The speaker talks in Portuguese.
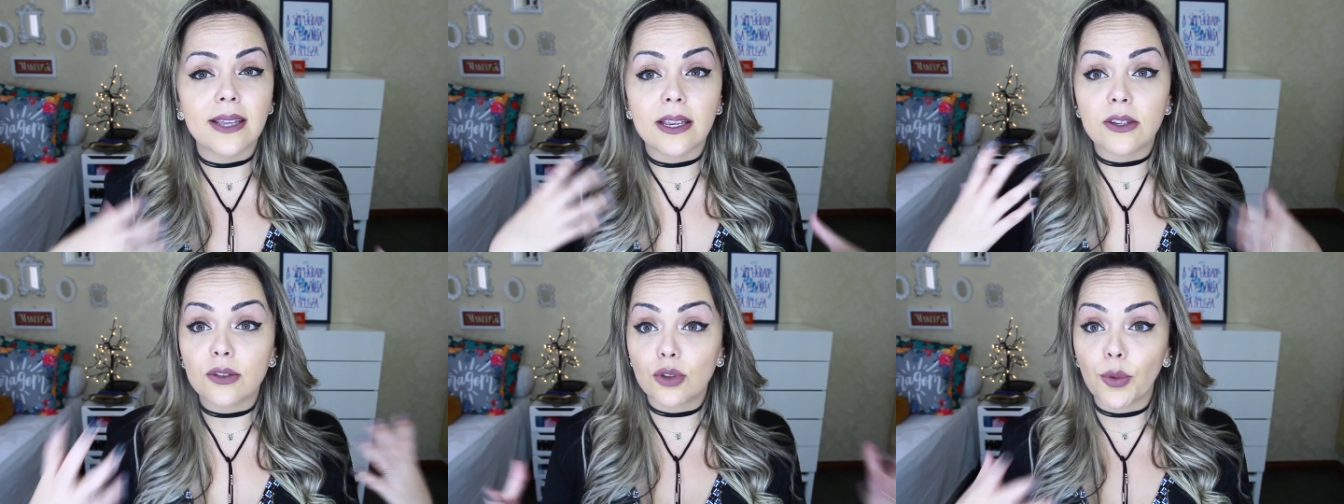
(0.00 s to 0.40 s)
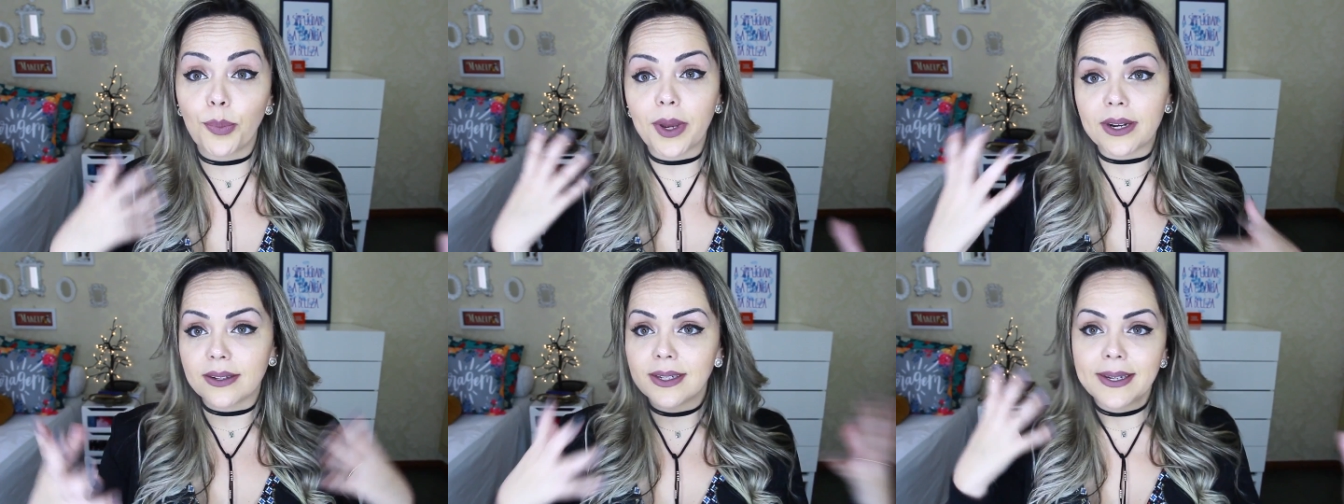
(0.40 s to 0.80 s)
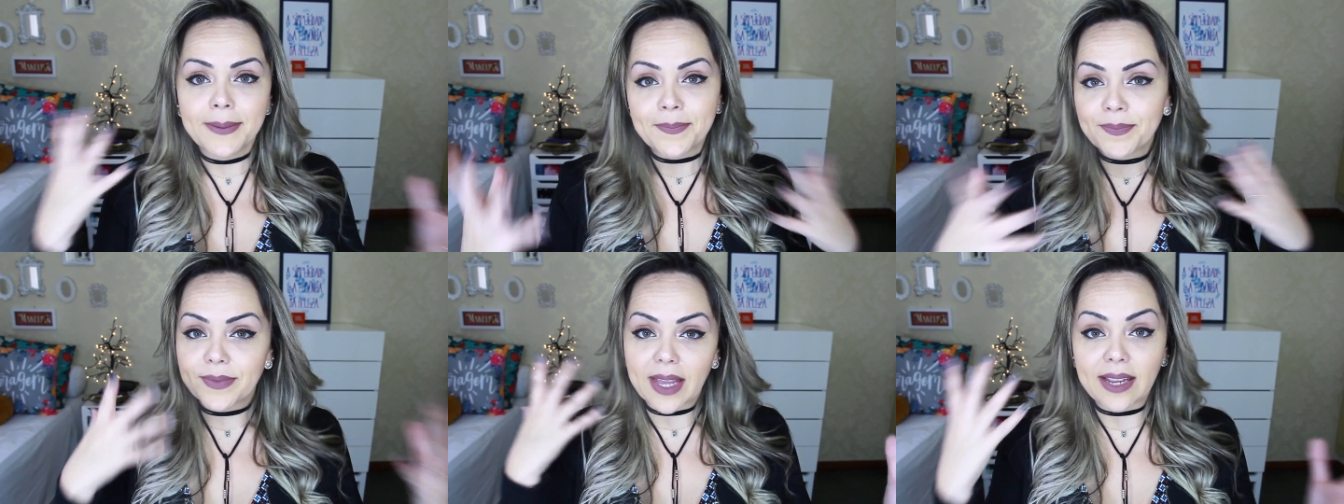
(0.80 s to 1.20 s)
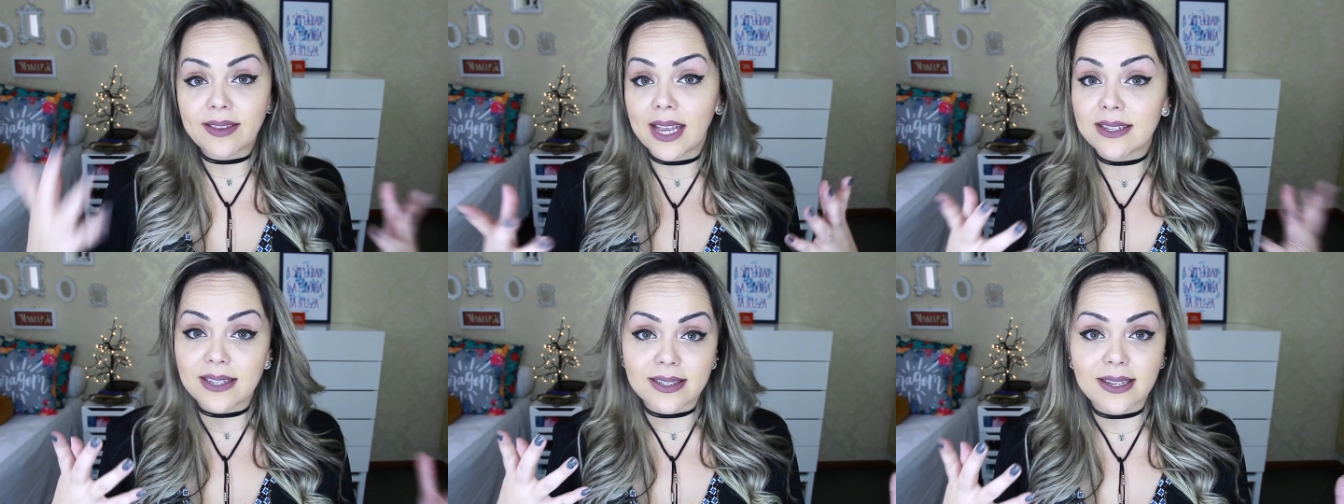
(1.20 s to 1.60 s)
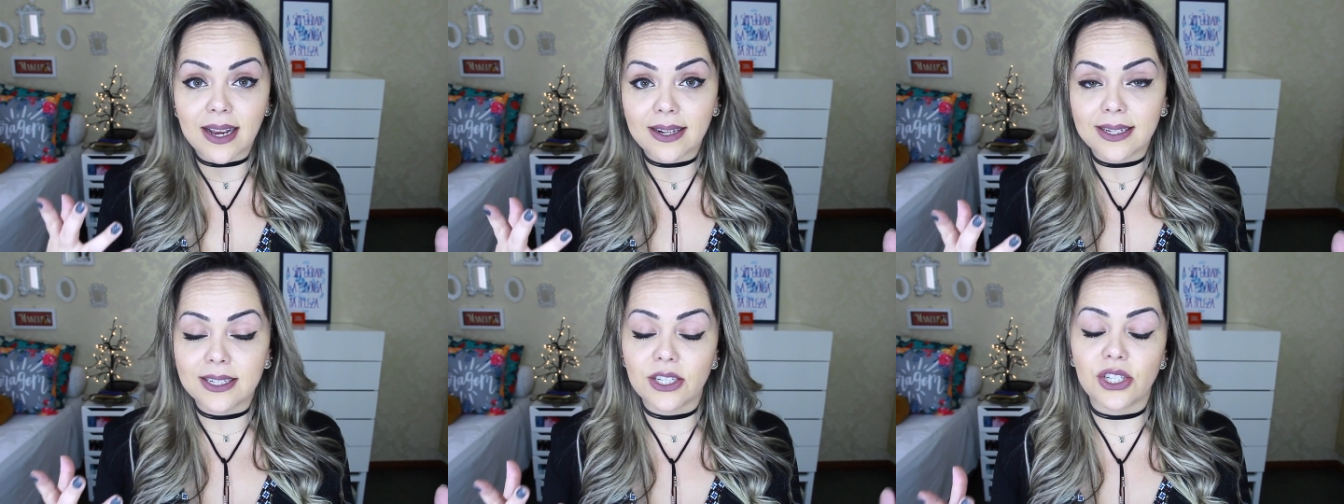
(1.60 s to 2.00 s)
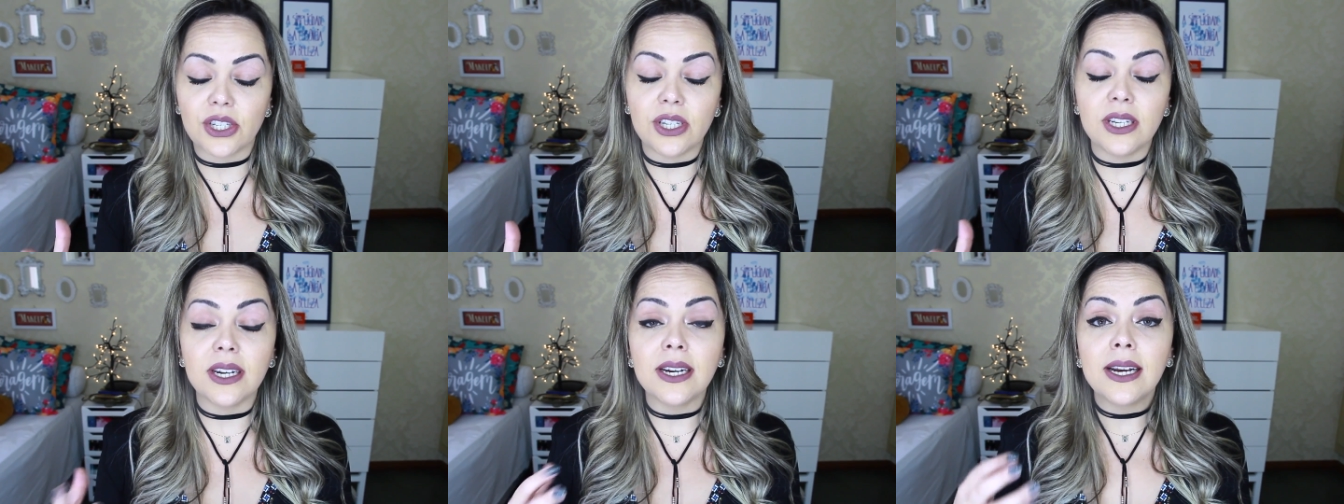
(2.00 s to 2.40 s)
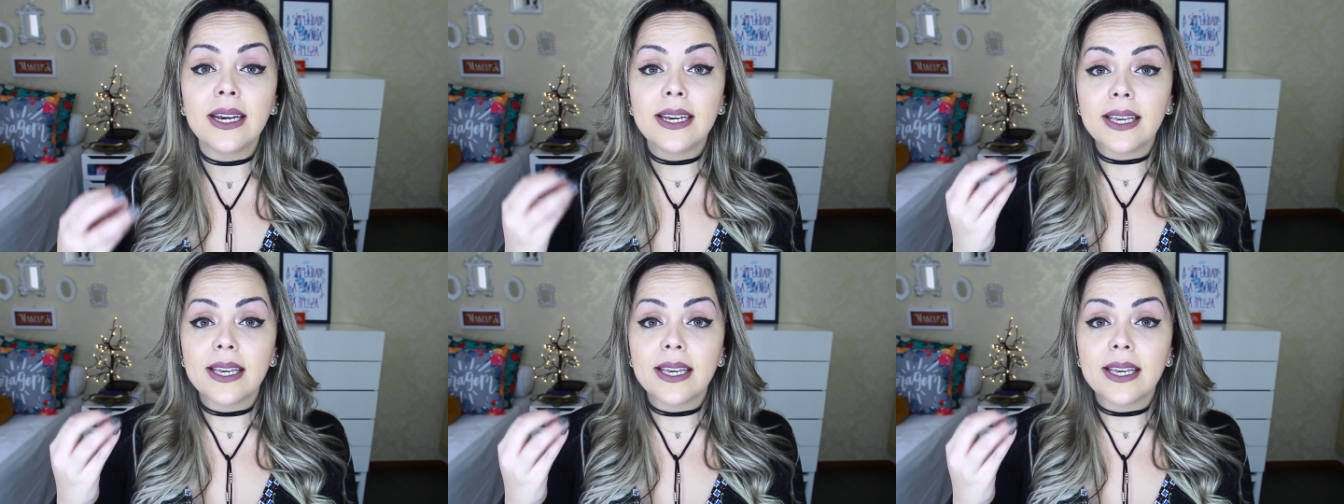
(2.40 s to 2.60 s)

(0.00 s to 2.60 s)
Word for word: tem super tendências de alergia